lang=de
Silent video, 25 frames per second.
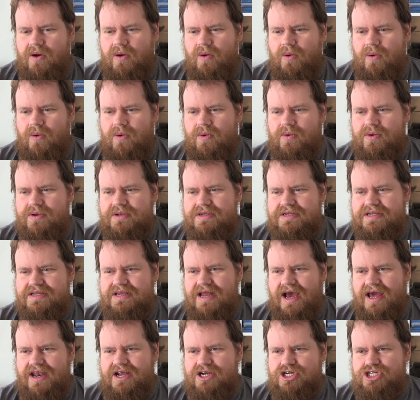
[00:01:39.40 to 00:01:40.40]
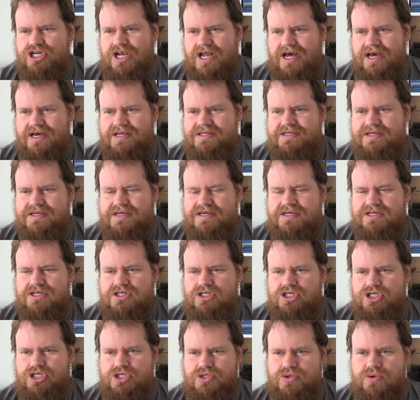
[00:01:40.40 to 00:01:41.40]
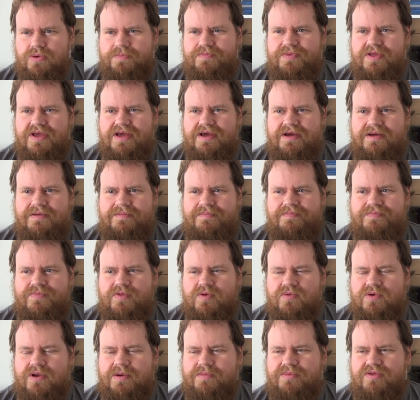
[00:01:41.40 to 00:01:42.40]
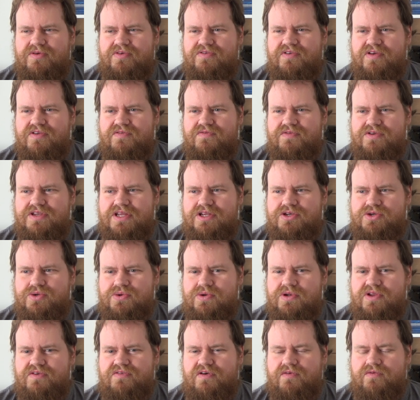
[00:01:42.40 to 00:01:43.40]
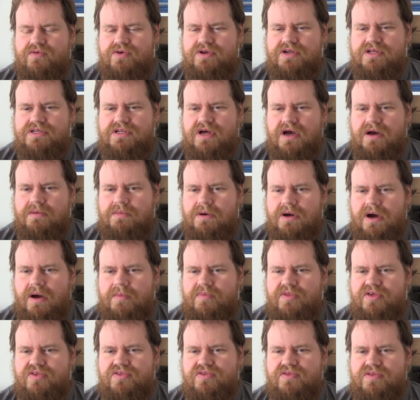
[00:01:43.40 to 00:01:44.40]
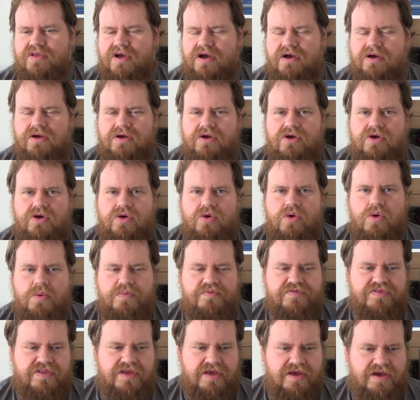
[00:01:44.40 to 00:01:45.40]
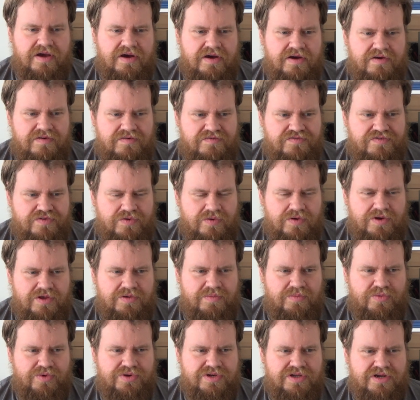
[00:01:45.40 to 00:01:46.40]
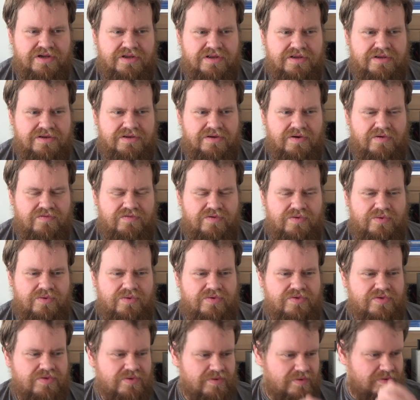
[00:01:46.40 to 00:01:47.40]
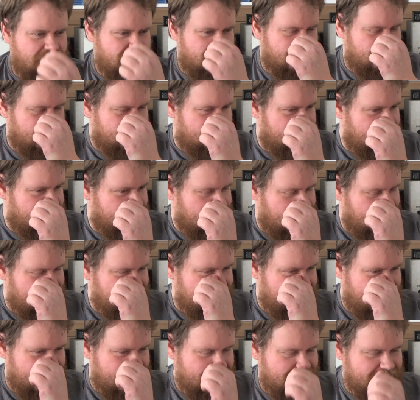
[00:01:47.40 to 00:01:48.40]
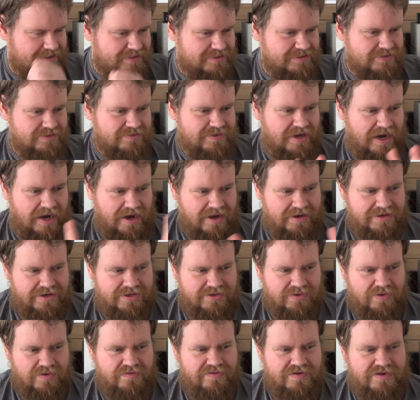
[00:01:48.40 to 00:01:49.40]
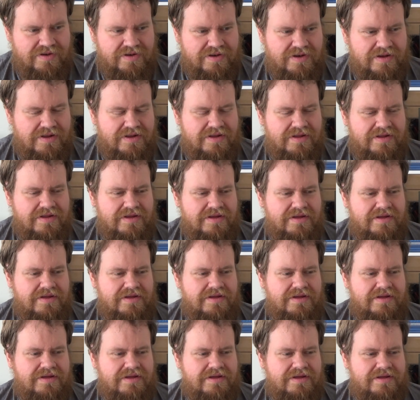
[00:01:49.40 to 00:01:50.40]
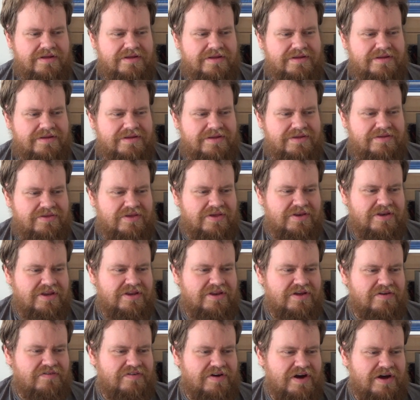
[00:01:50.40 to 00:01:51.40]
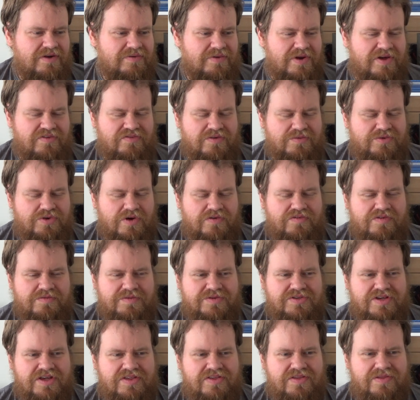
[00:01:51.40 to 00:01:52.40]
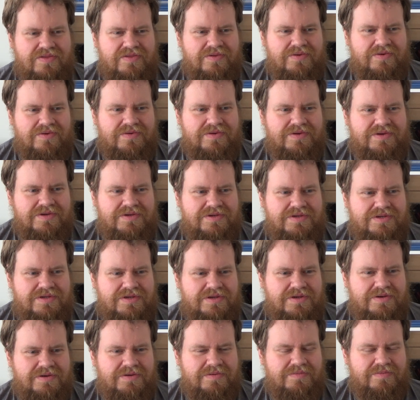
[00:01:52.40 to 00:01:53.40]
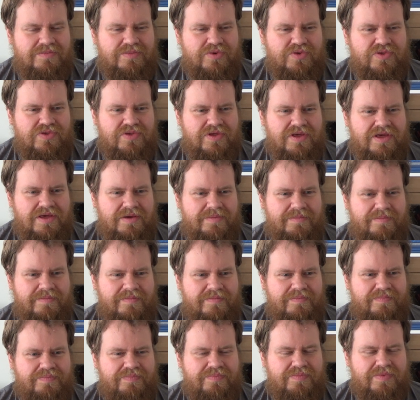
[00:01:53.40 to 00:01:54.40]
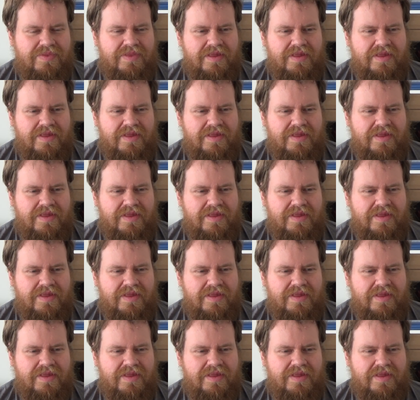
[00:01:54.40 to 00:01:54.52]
Und in einer Schlacht stirbt er oder beziehungsweise wird er tödlich verwundet, aber am nächsten Tag hüpft er fröhlich munter drauf los und, und alle denken so, ja, der Teufel äh, ist in ihn gefahren oder er ist vom Teufel besessen und muss eben